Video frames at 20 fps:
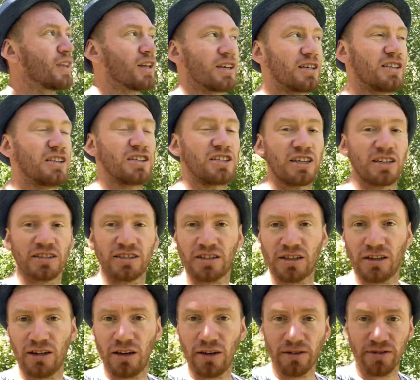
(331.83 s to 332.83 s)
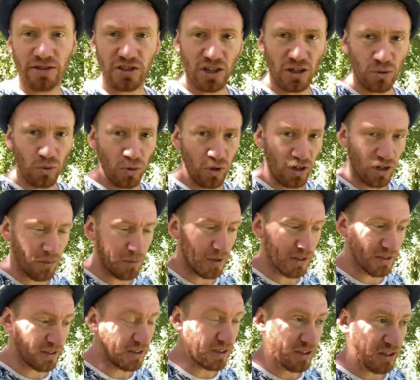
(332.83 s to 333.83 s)
Сейчас а, в жару
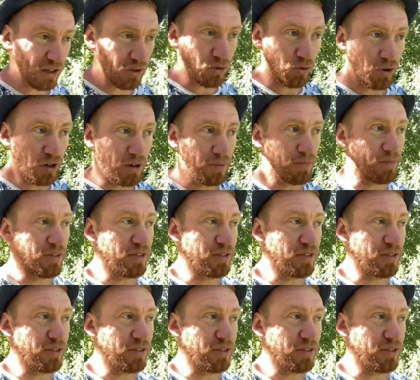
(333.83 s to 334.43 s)
аромат не такой.